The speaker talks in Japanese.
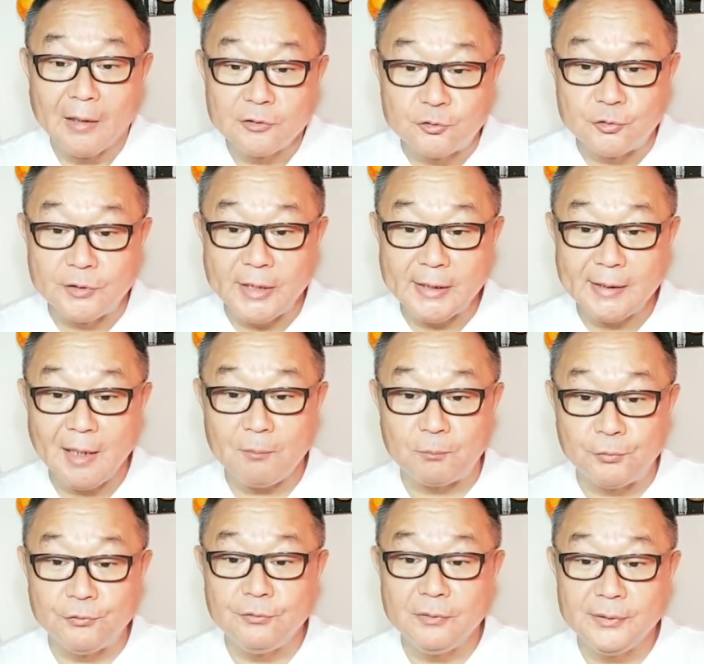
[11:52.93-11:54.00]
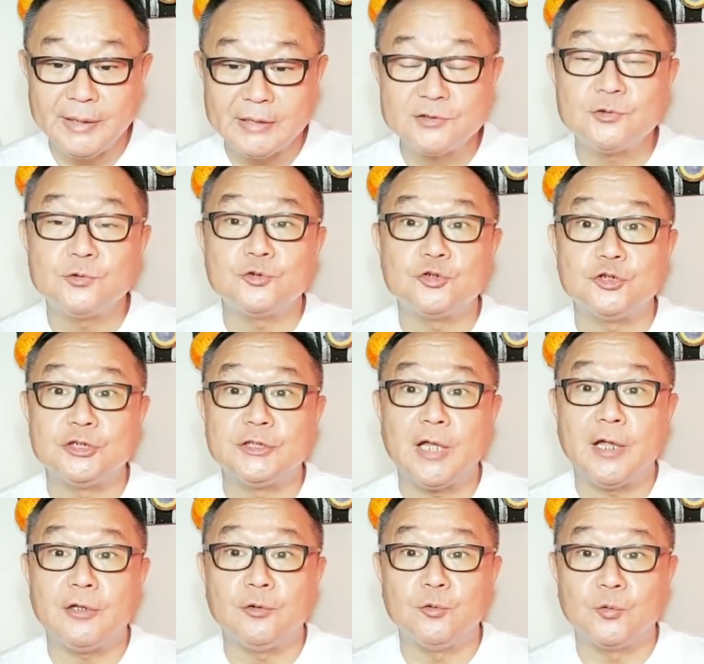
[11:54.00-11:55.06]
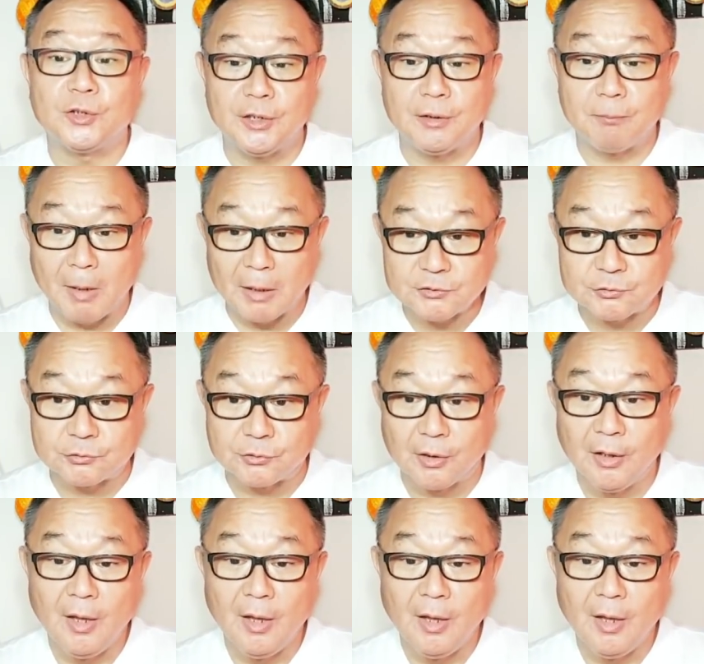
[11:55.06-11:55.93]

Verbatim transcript: 国が分裂して行きます